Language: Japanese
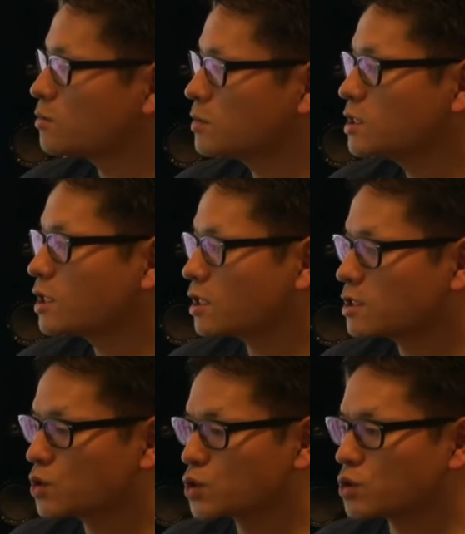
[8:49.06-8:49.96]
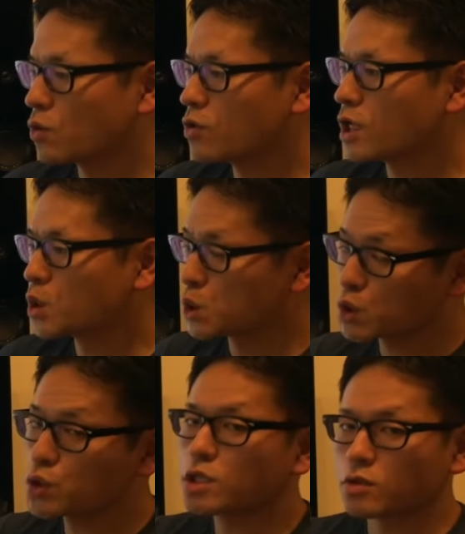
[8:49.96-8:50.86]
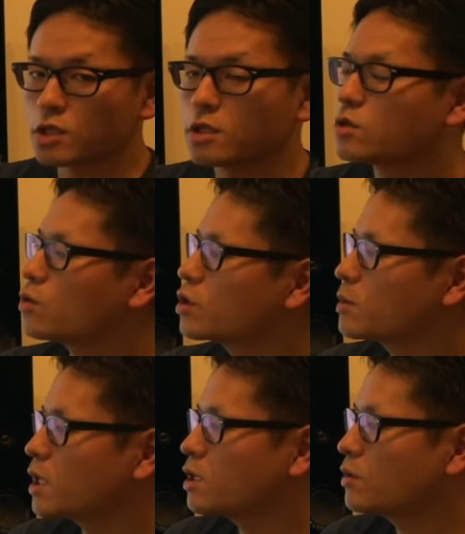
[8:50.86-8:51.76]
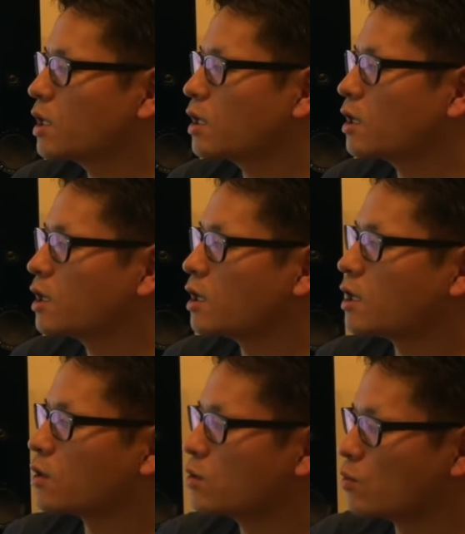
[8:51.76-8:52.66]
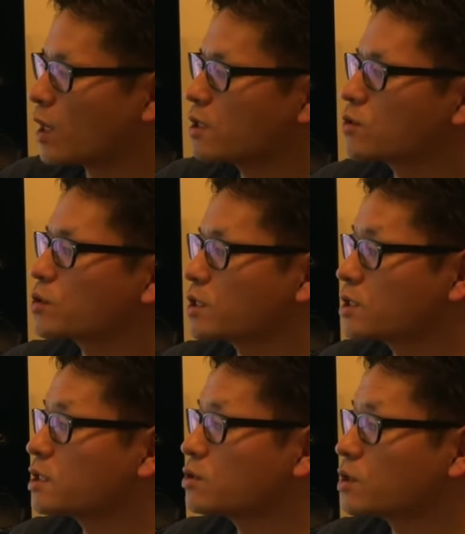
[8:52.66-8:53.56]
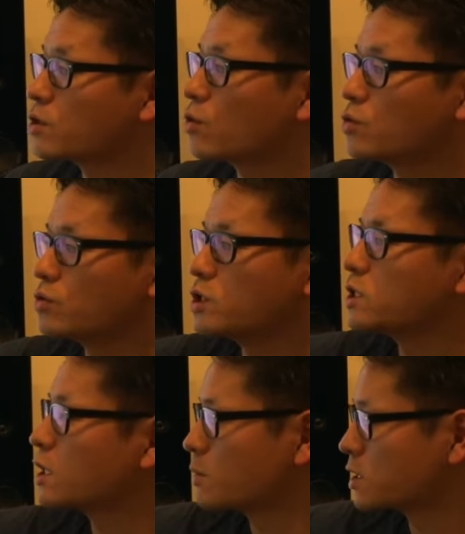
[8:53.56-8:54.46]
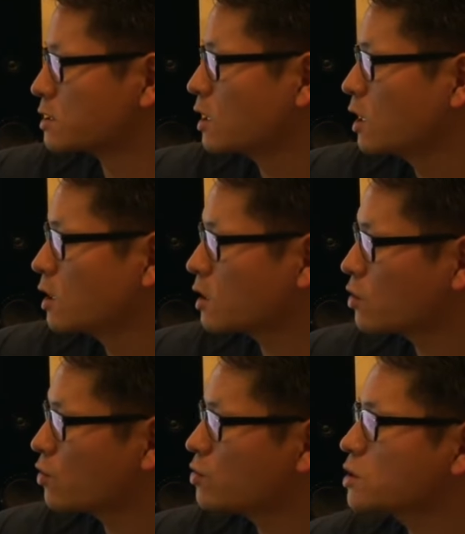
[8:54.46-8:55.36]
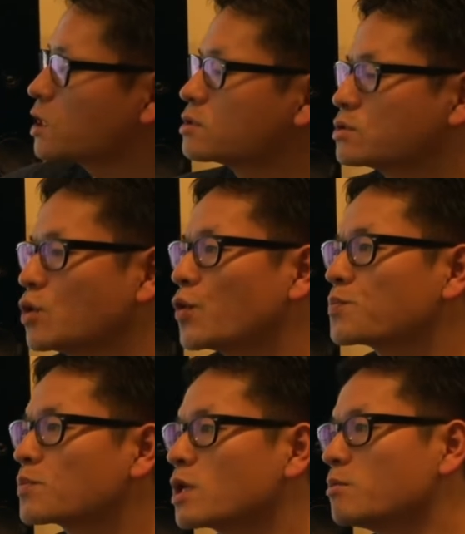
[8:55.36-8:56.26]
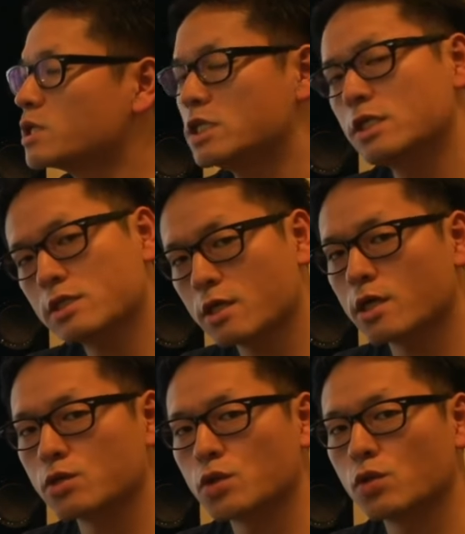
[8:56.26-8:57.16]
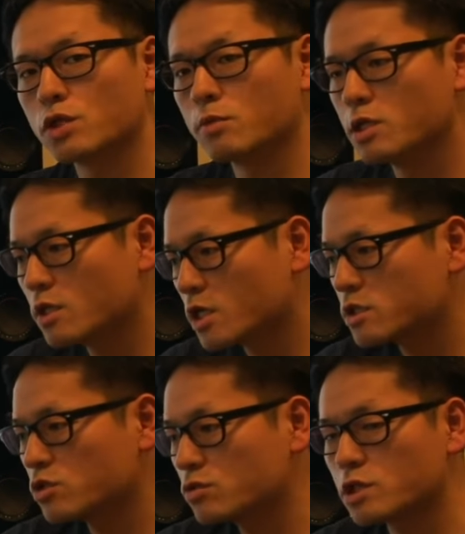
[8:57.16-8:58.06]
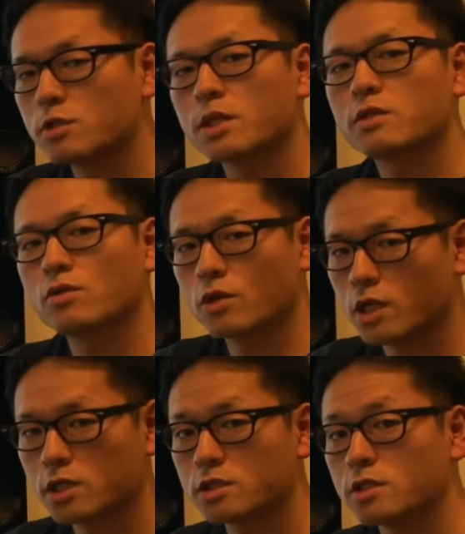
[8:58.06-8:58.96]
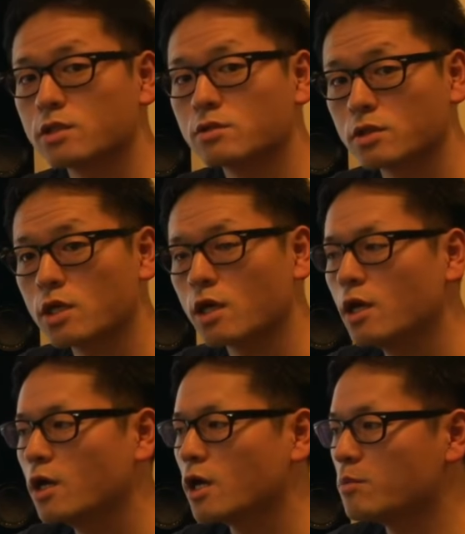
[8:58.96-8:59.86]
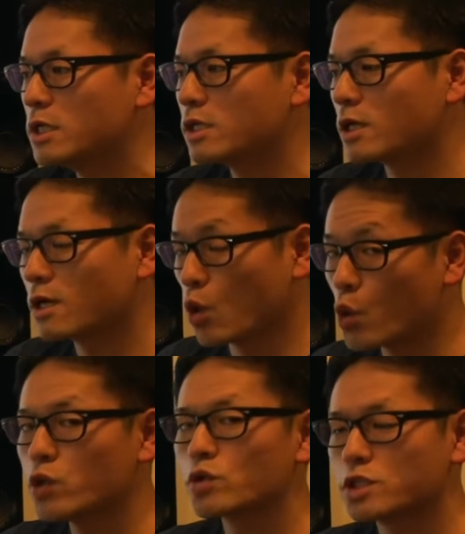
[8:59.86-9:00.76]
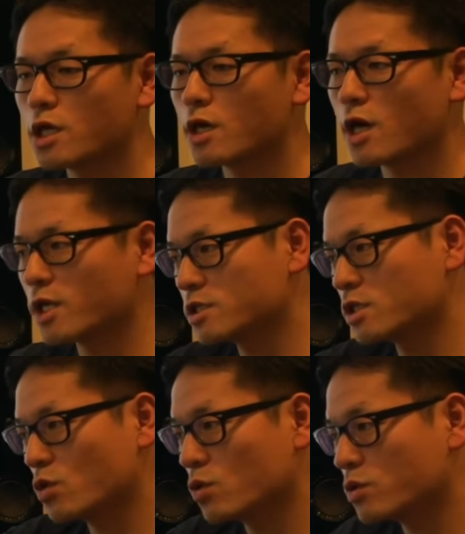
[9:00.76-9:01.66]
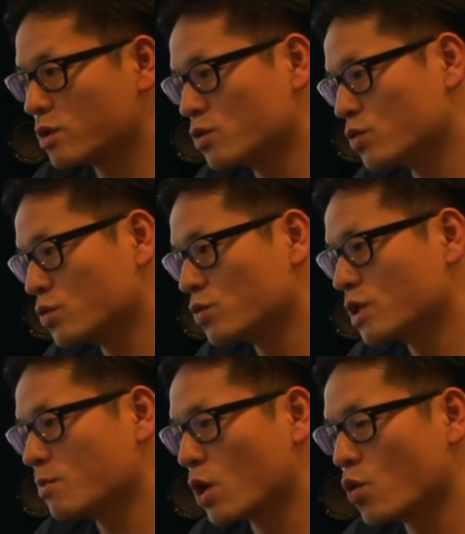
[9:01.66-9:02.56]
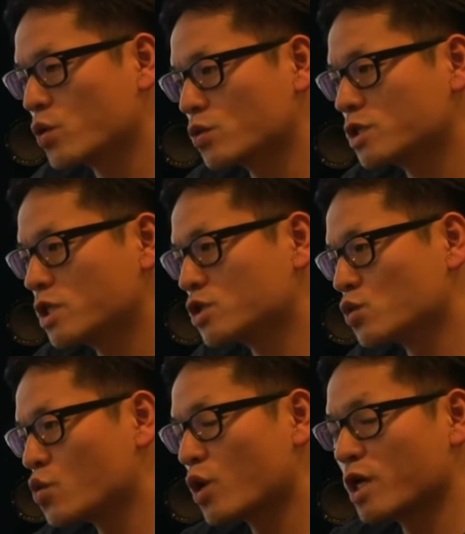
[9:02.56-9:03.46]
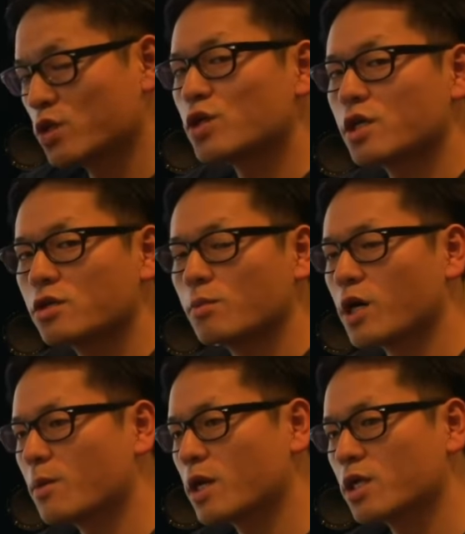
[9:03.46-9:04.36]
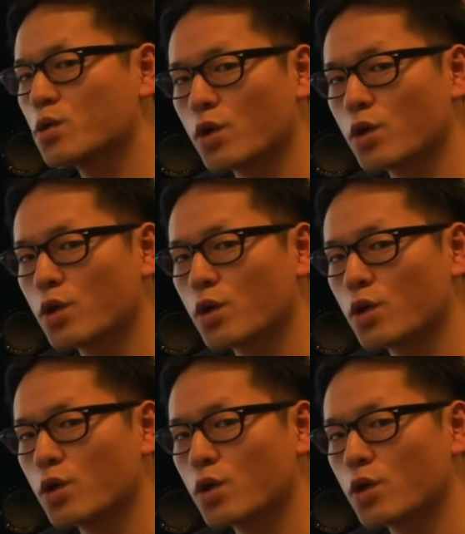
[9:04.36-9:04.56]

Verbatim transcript: みんなで一つの音楽を作ったとき、こういう場合は、分けることができないので共有になります。で、共有になると、二人三脚のようにみんな足ギューって縛っているような形になるので、みんなで合意をして、あっち行こうっていう風な、合意をして一緒に動かないといけない。バラバラには